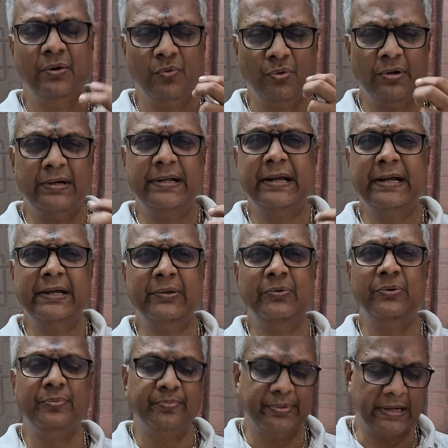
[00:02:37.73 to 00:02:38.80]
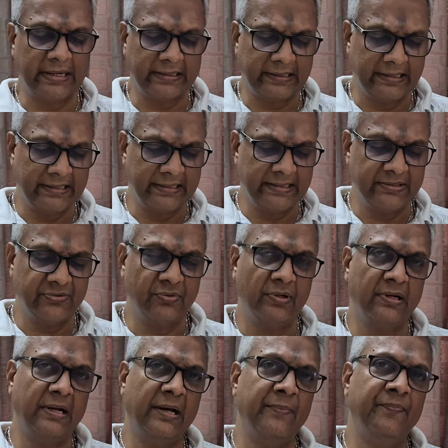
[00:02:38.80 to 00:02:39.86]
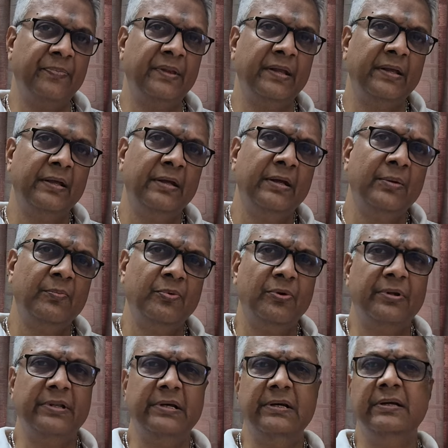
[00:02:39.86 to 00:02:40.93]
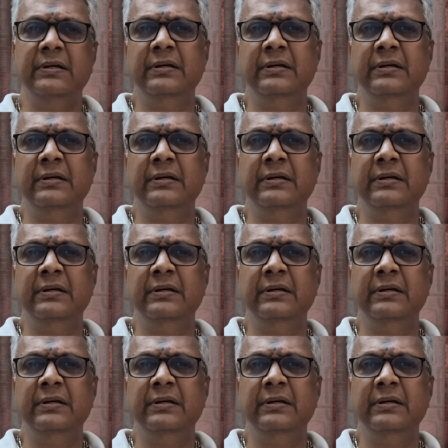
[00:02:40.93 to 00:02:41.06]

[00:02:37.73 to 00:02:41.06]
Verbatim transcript: ஒரு நெகட்டிவ் இம்பேக்ட் என்றே சொல்லலாம் இப்பொழுது